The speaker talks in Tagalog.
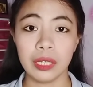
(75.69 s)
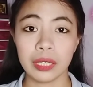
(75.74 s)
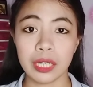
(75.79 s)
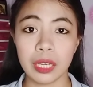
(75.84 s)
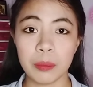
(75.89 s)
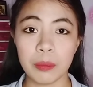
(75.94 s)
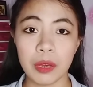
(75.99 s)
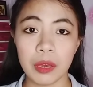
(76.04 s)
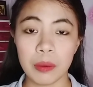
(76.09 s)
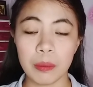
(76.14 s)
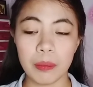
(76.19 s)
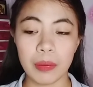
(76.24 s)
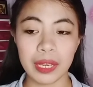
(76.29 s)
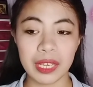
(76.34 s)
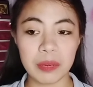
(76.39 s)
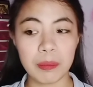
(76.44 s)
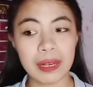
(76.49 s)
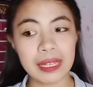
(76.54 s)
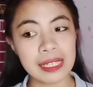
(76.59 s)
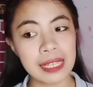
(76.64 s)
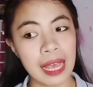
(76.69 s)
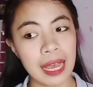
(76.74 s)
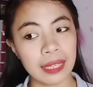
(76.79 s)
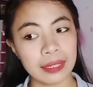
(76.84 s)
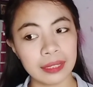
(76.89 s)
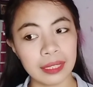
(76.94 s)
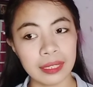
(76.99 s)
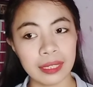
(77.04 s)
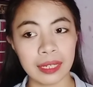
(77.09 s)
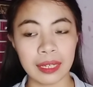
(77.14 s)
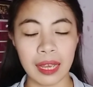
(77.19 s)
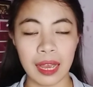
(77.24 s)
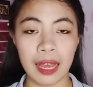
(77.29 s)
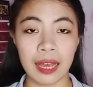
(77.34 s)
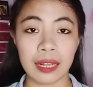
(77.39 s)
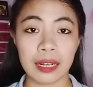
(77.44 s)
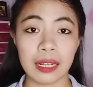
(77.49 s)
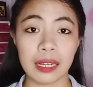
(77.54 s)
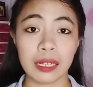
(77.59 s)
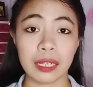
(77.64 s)
Okay, may, may iba sa atin
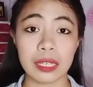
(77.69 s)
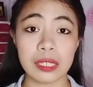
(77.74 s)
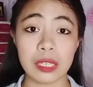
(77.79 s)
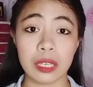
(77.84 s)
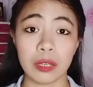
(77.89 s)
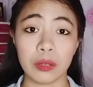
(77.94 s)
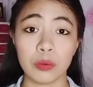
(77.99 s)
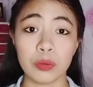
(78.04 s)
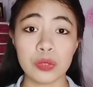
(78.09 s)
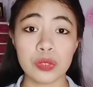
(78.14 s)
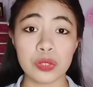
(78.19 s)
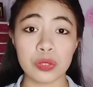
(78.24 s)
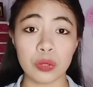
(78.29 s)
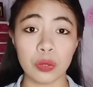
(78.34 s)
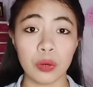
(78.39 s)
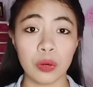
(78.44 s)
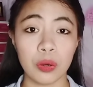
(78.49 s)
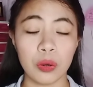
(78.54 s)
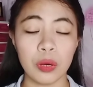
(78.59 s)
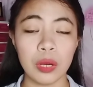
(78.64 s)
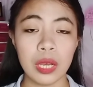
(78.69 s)
nag-aaral kasi gusto,